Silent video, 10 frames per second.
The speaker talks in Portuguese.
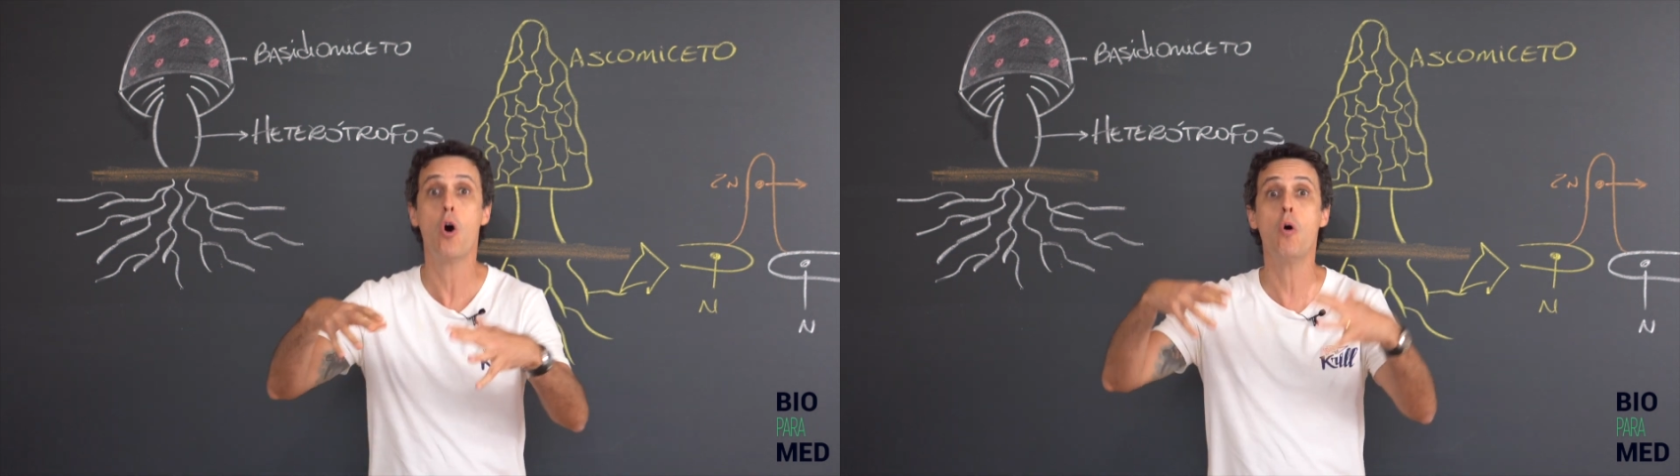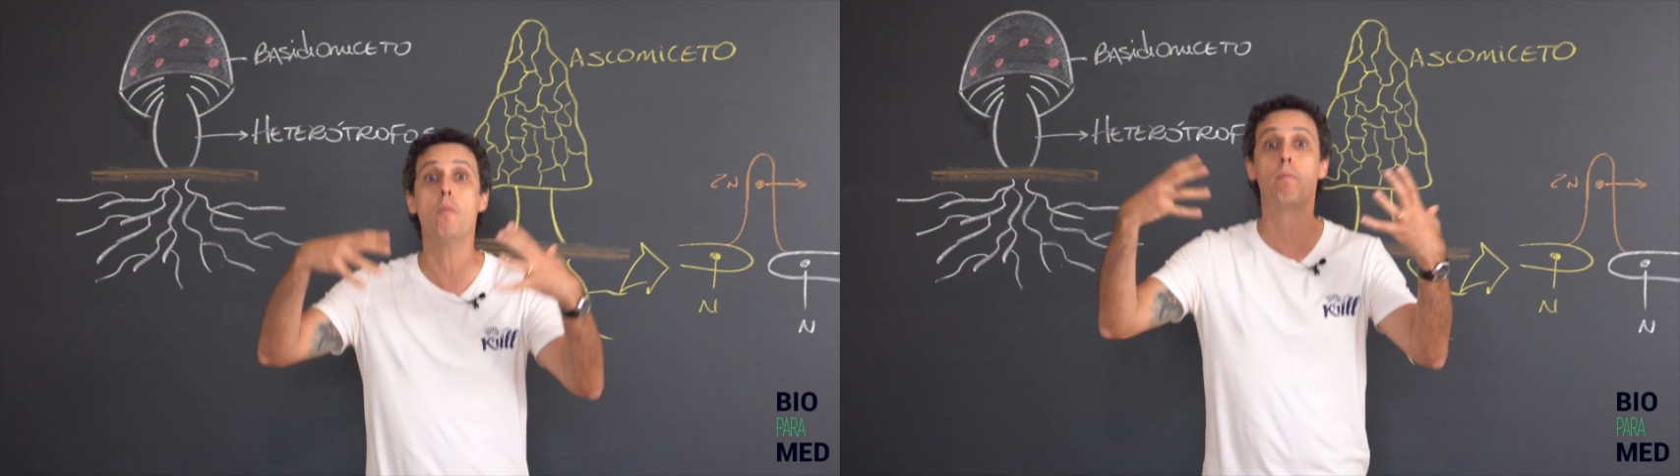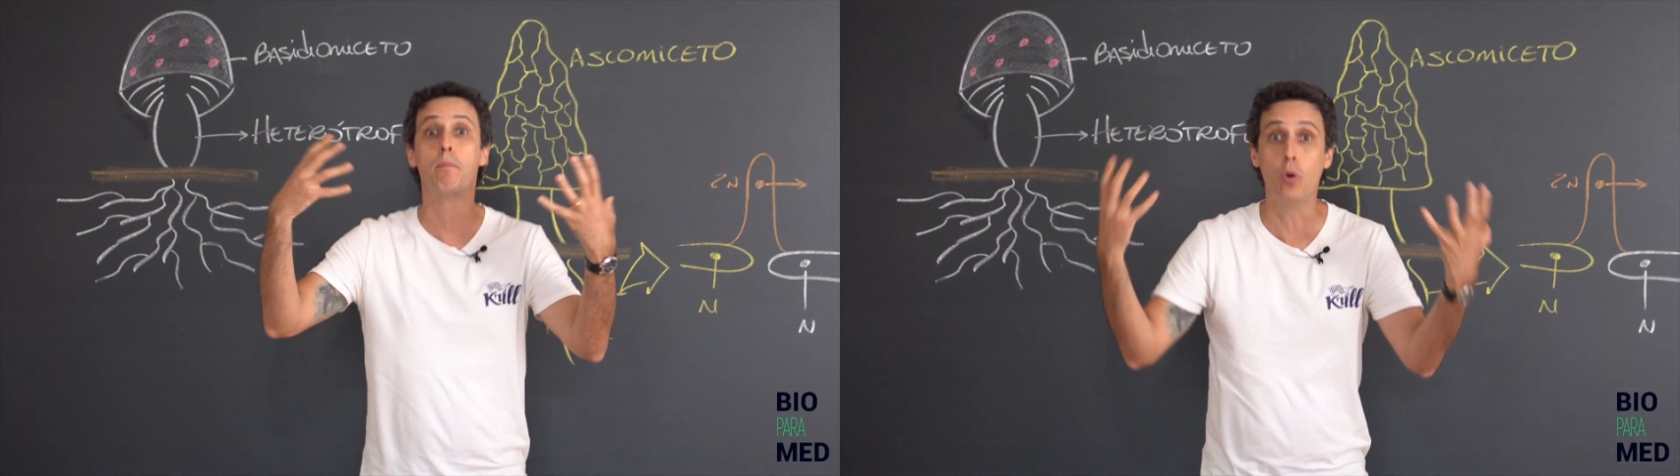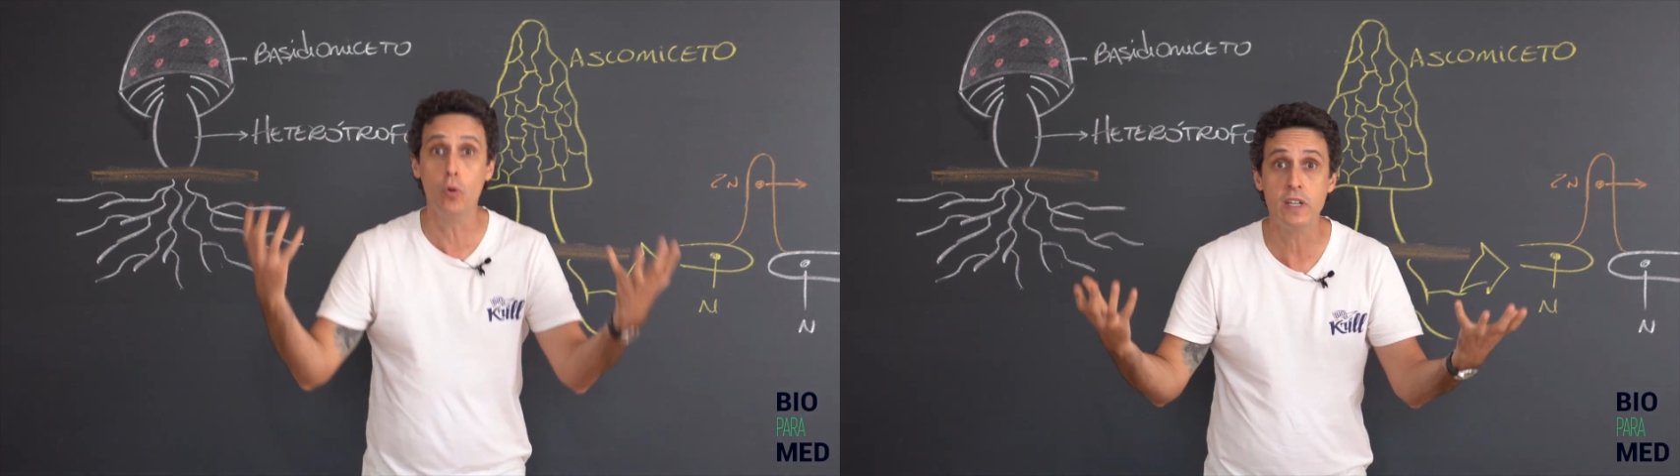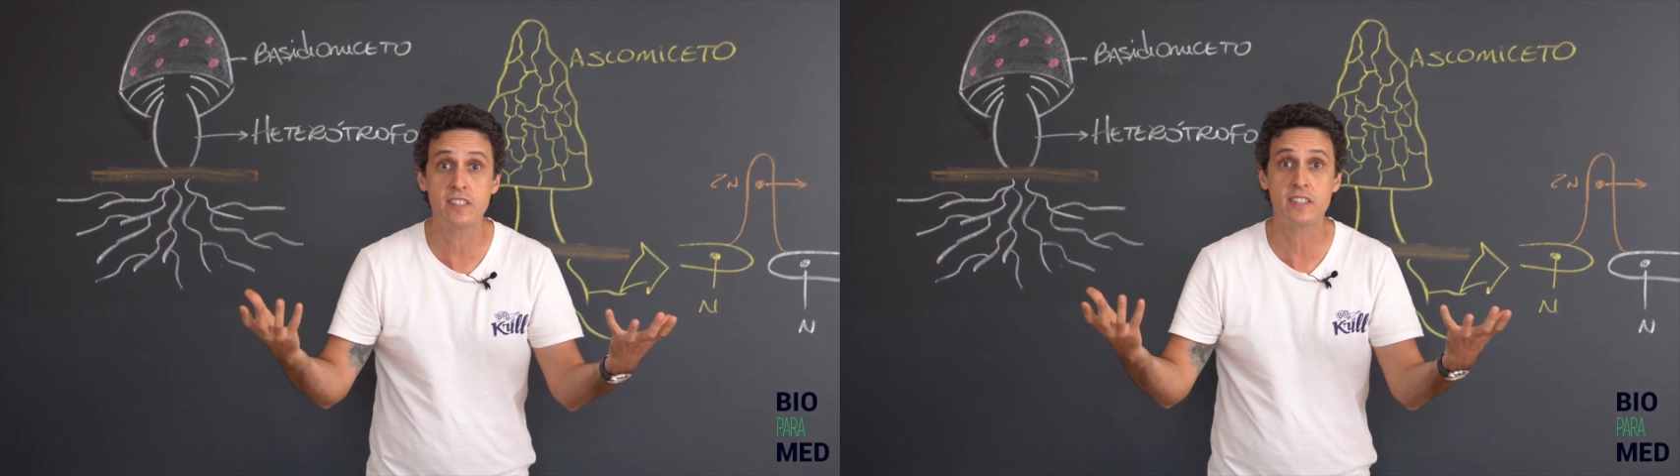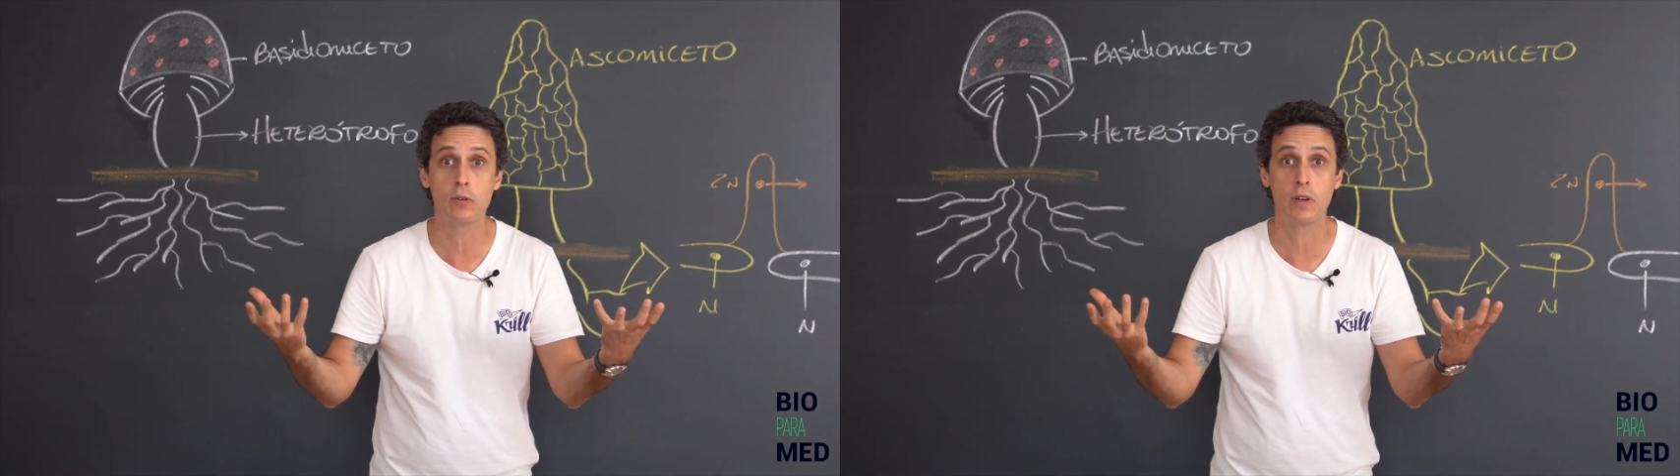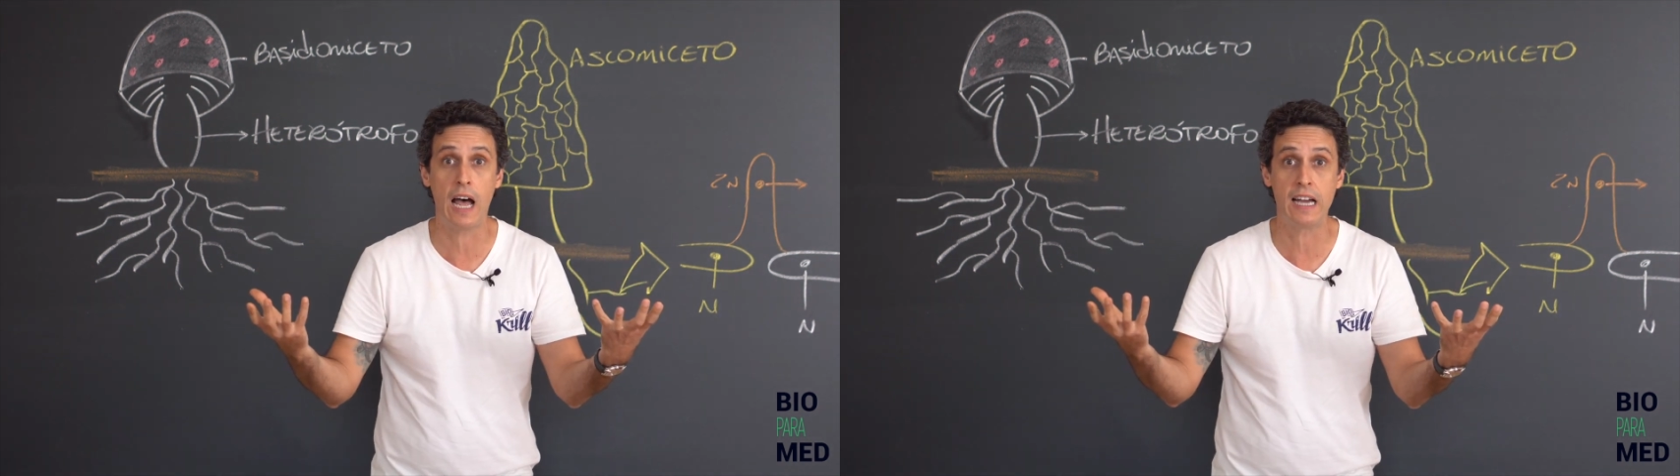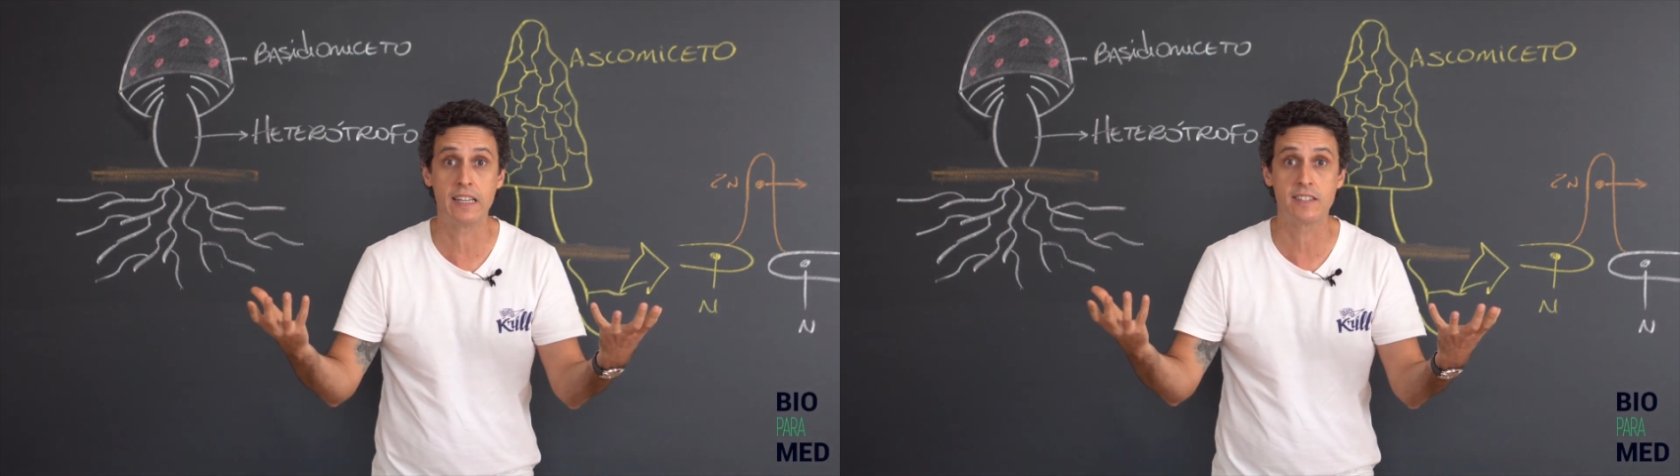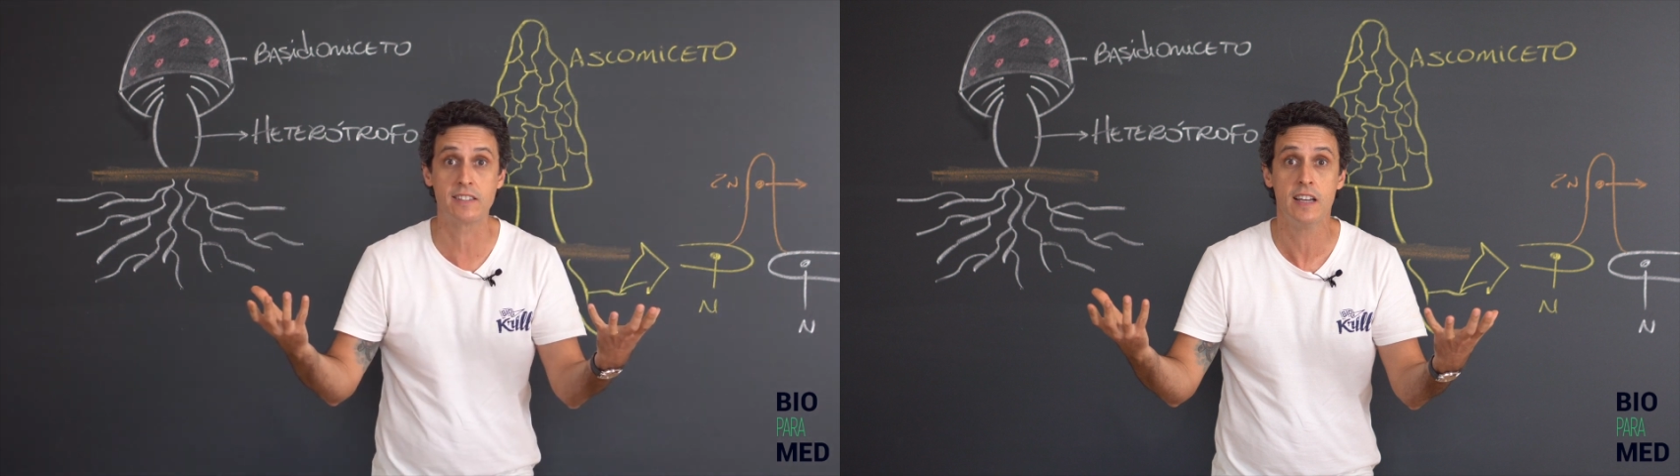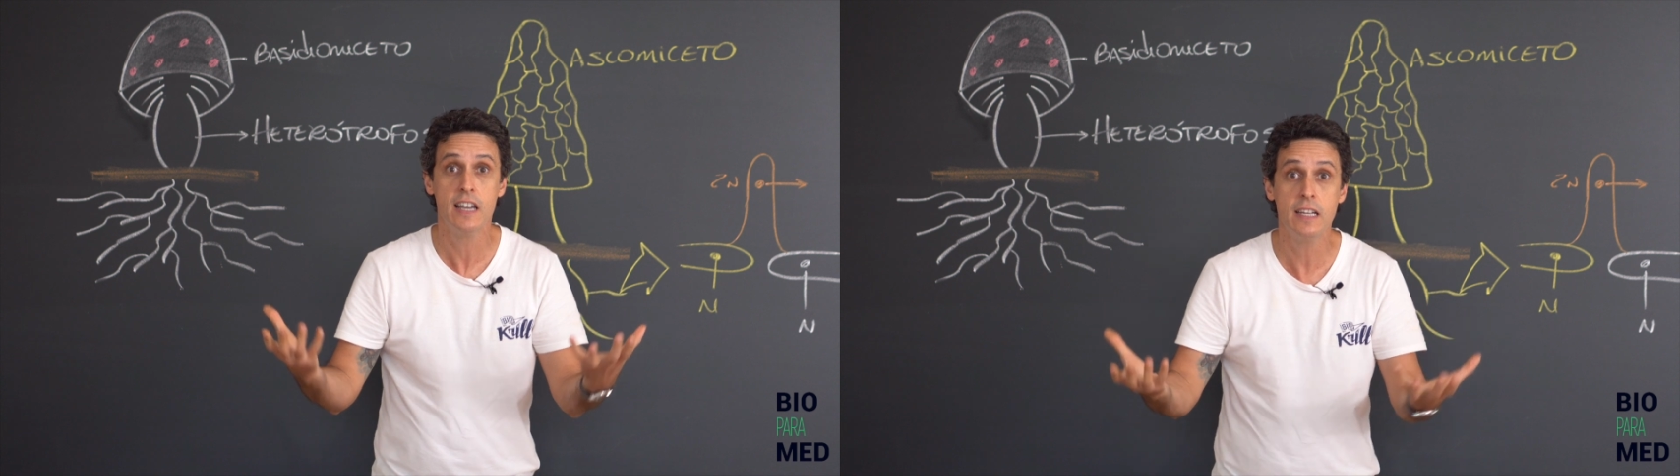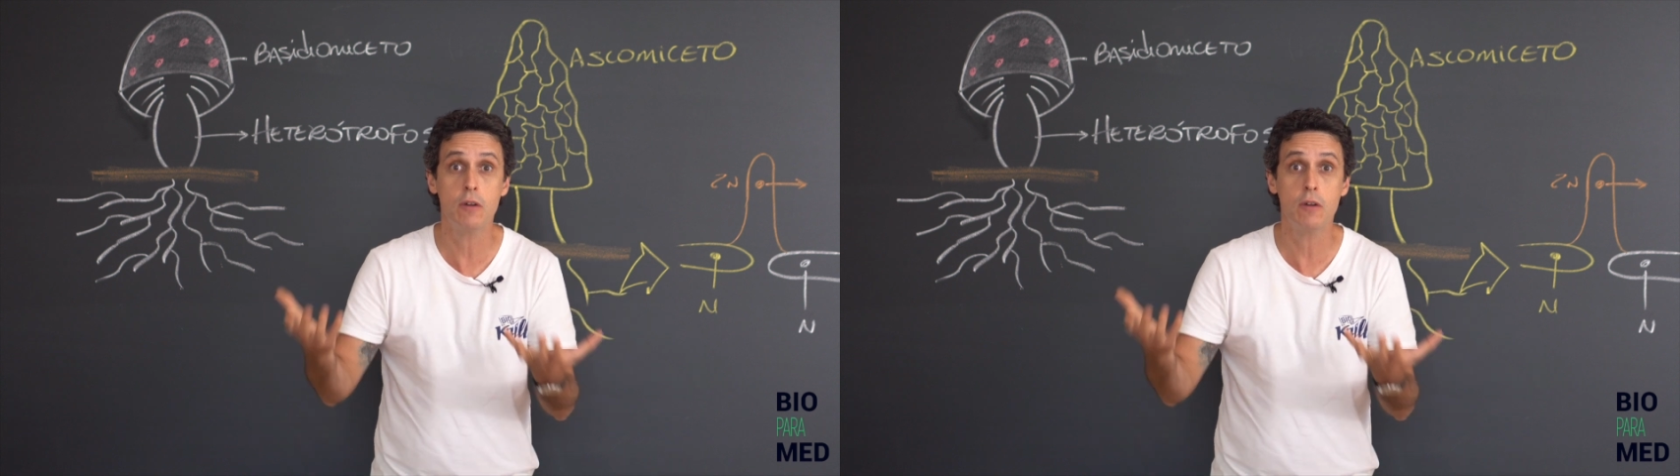ou pluricelulares.